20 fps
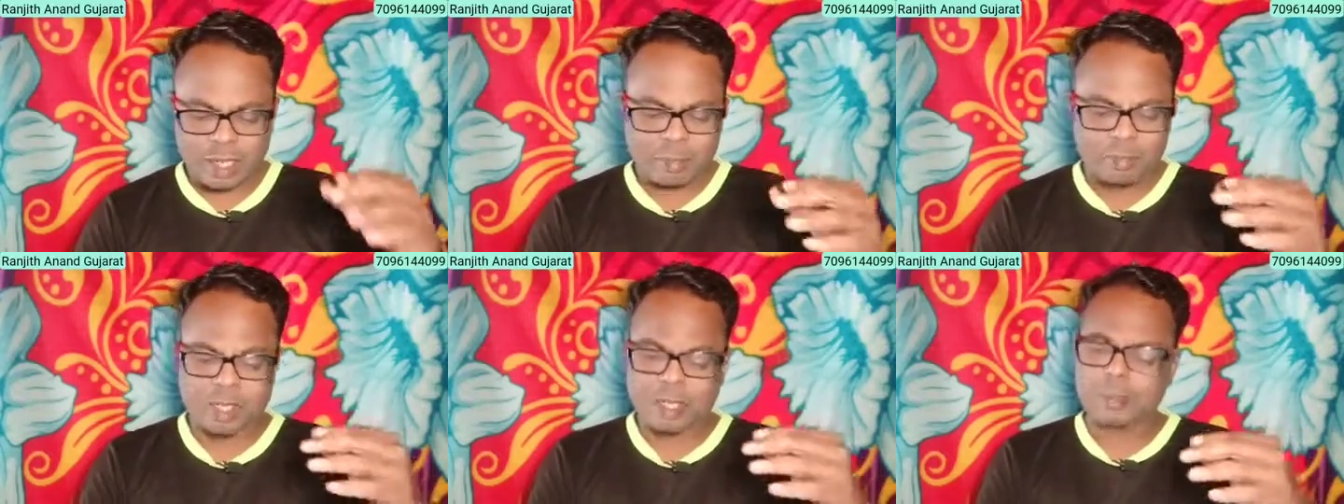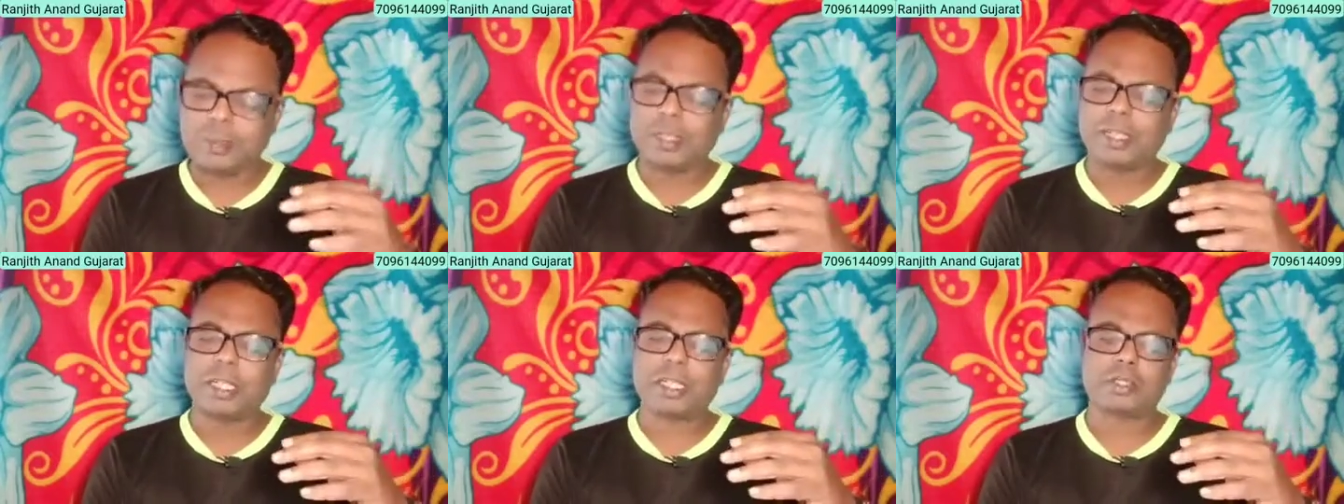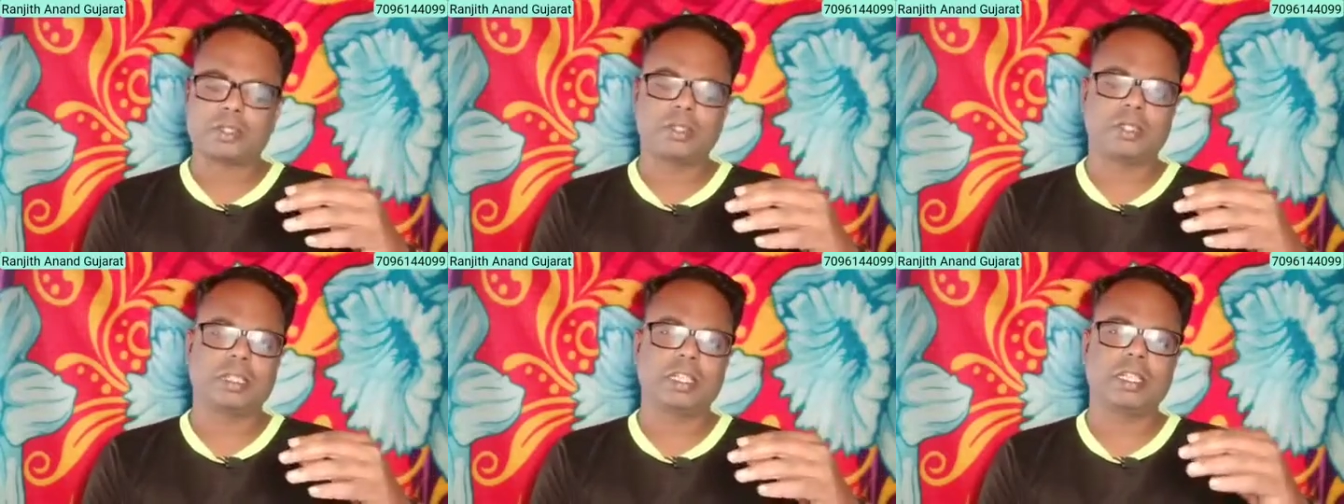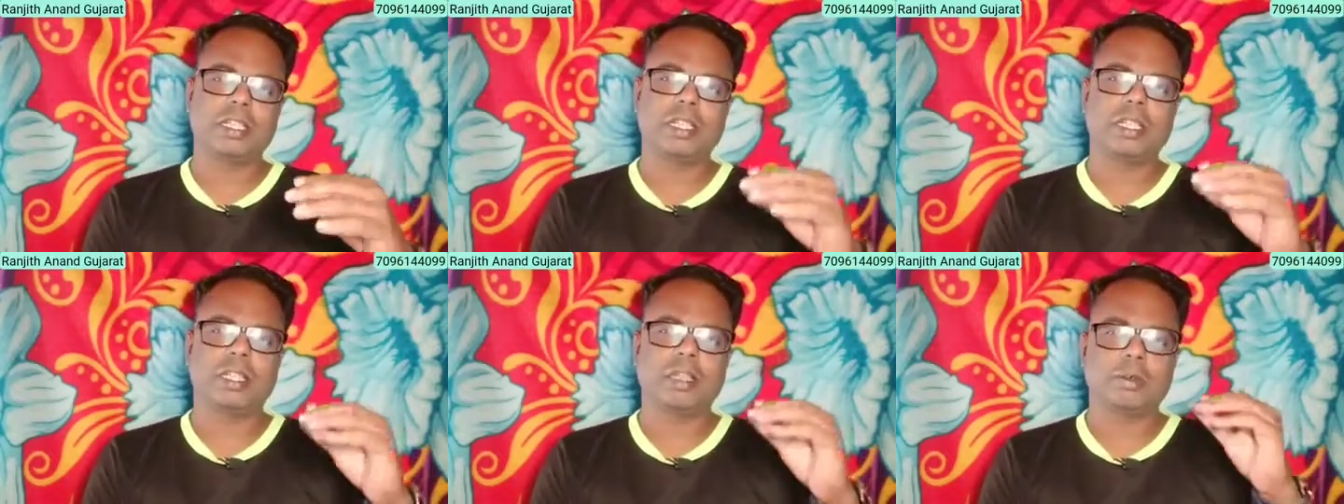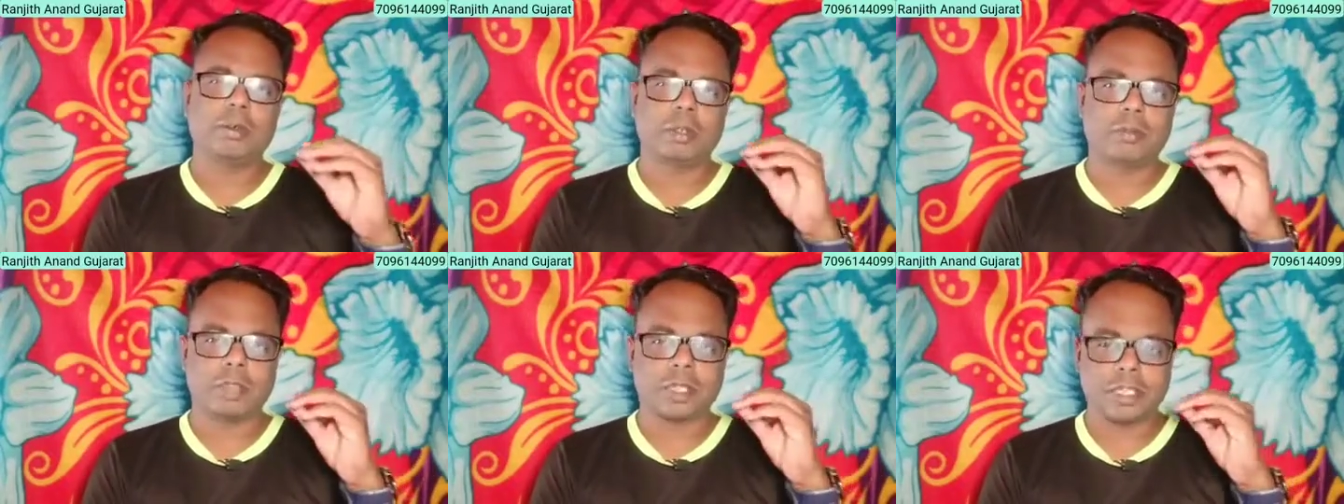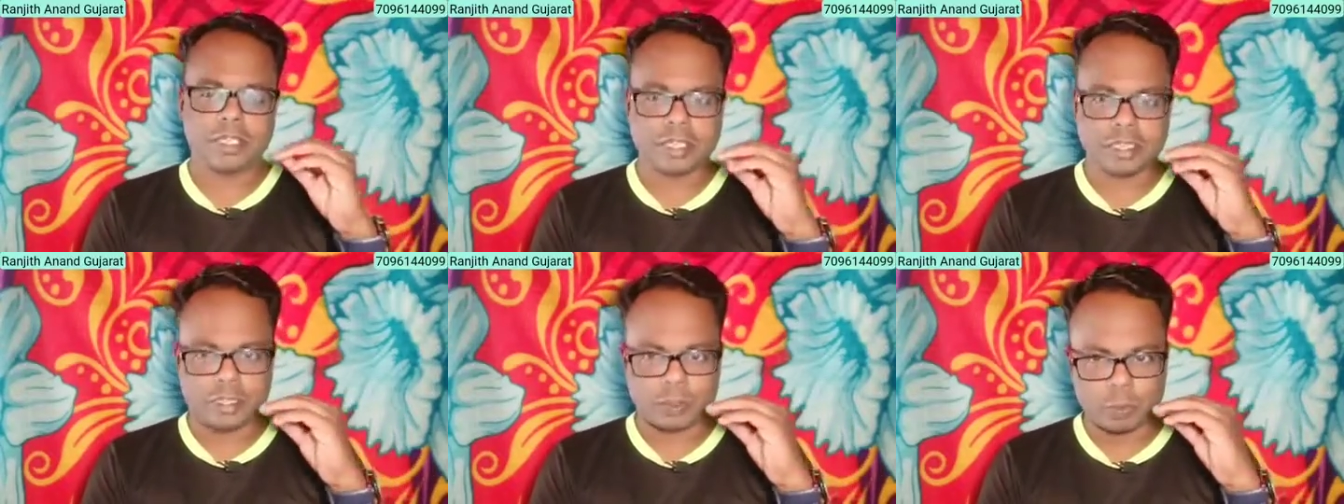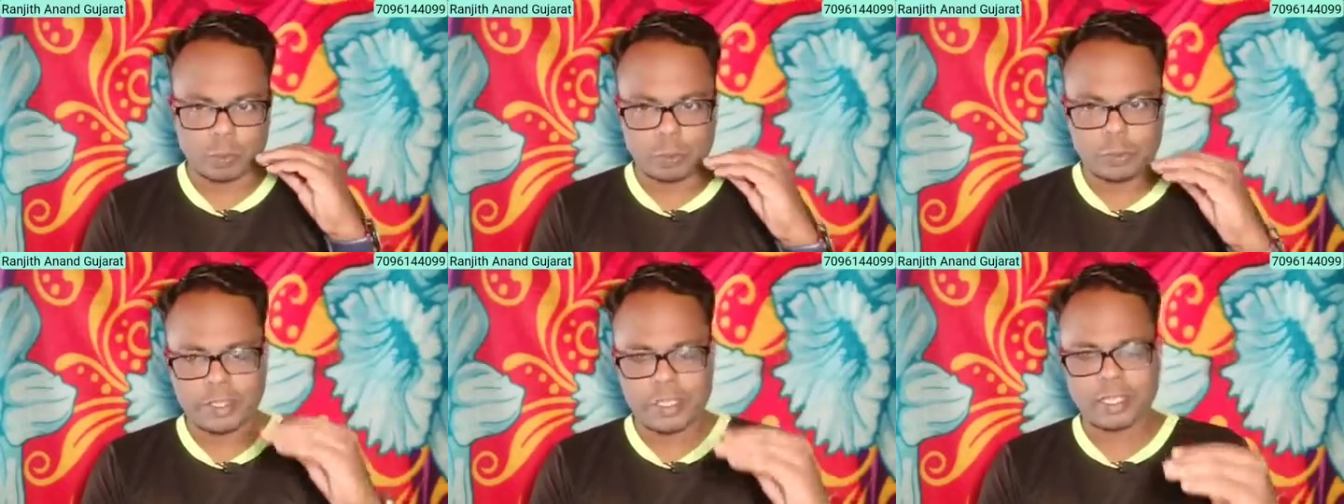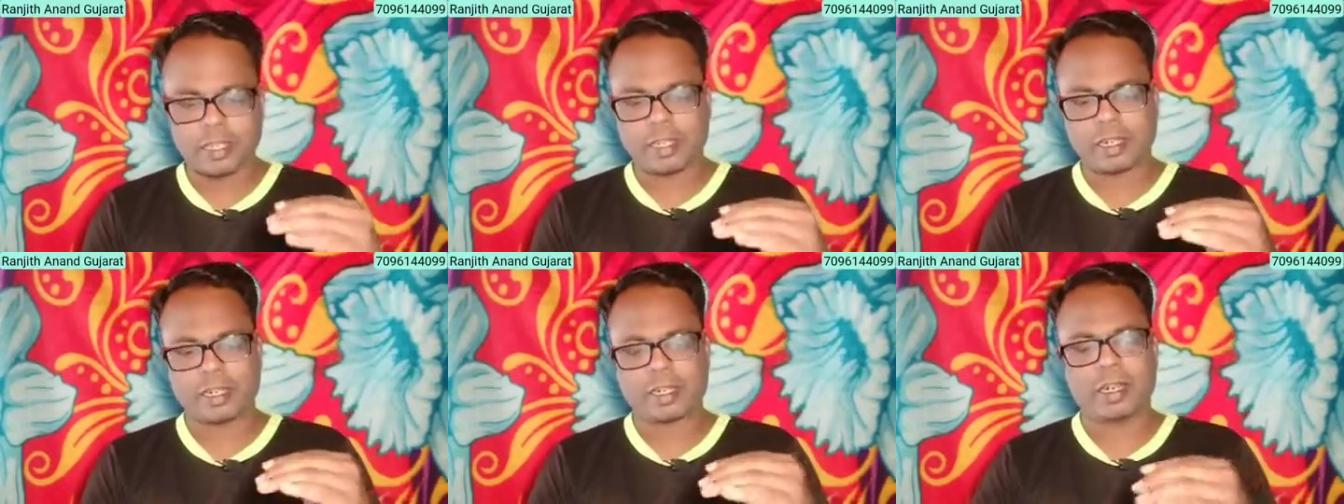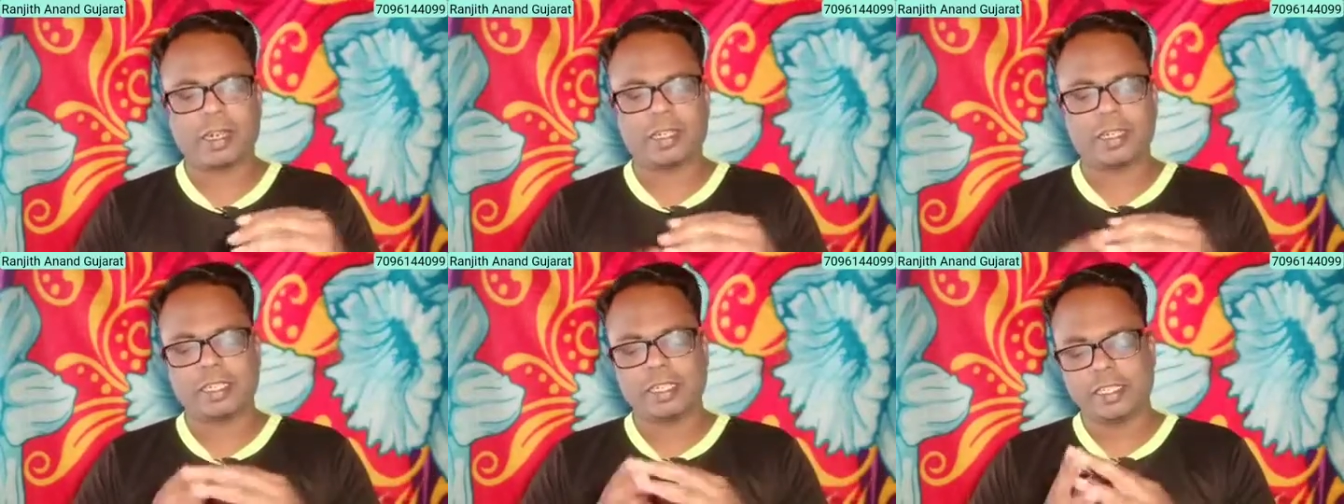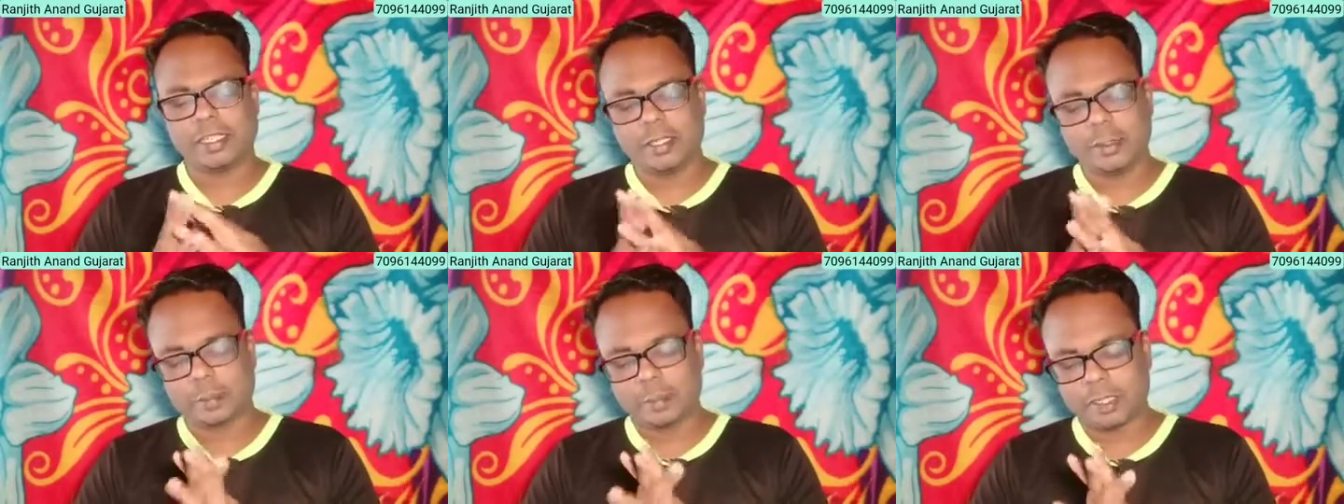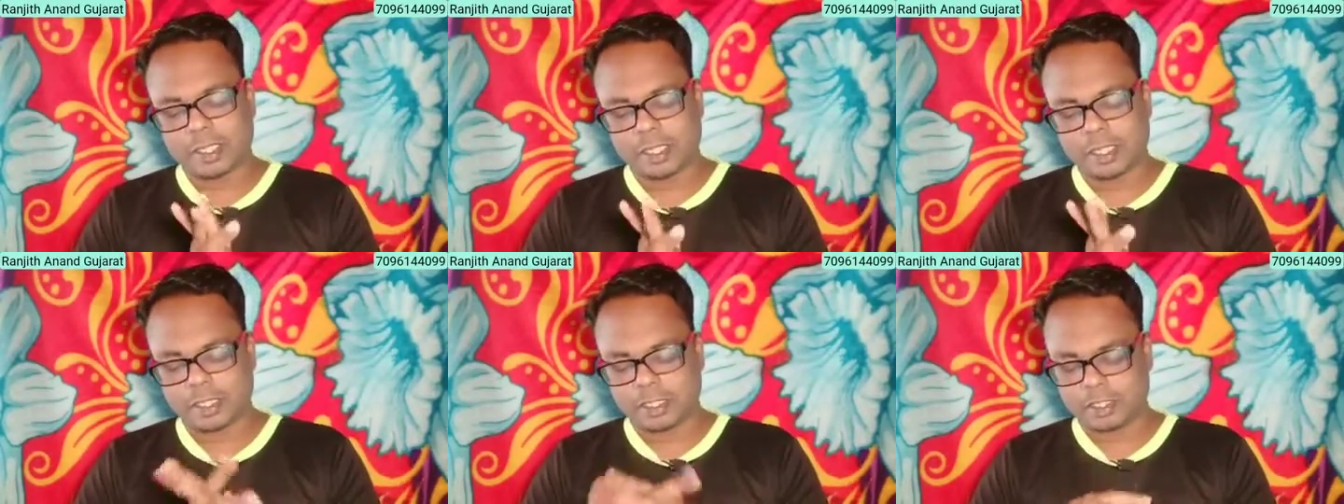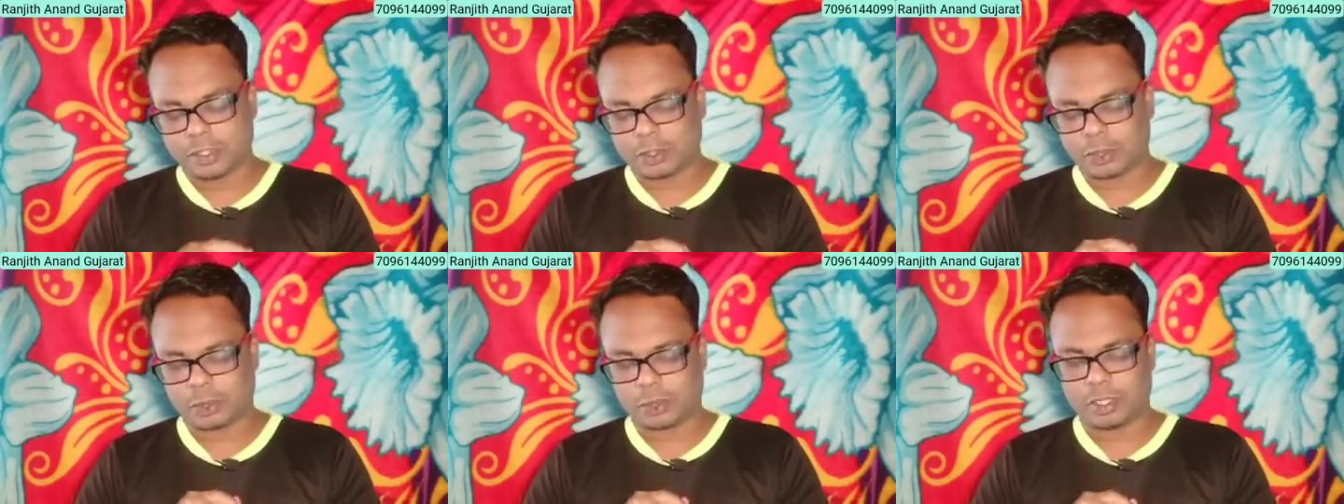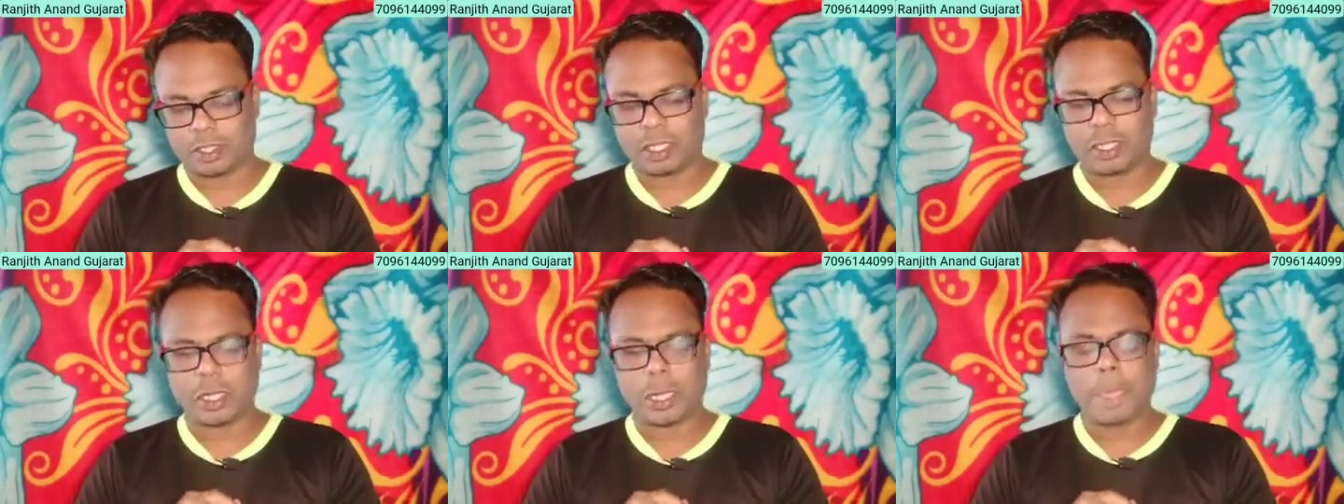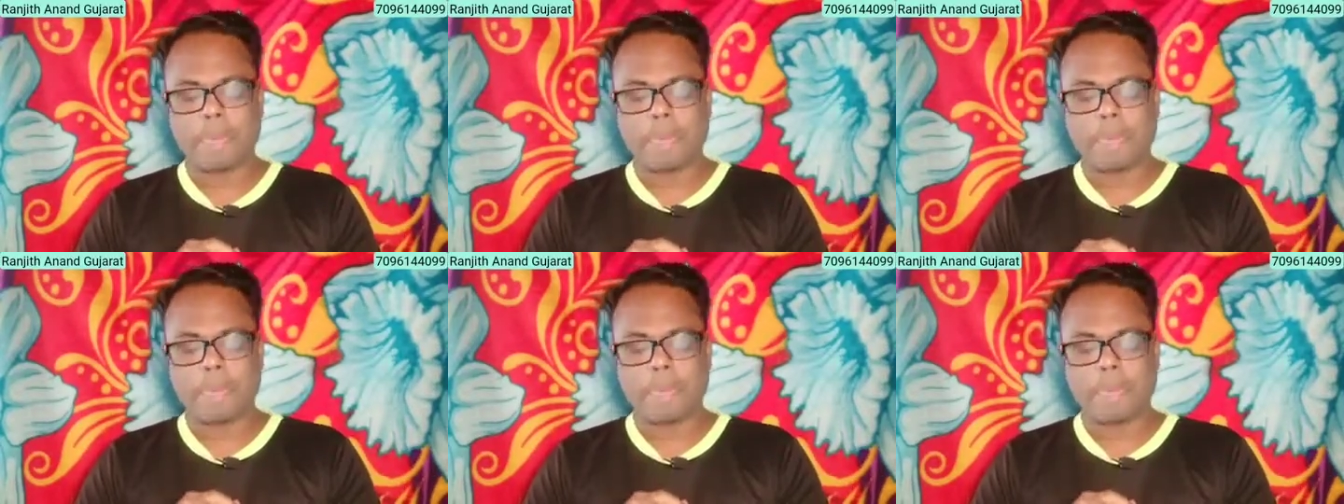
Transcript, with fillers: மறுபடியும் நான் சொல்கிறேன் நீங்கள் ஒரு வேளை நீங்கள் ஊழியக்காரராக நீங்கள் இருப்பீர்கள் என்று சொன்னால்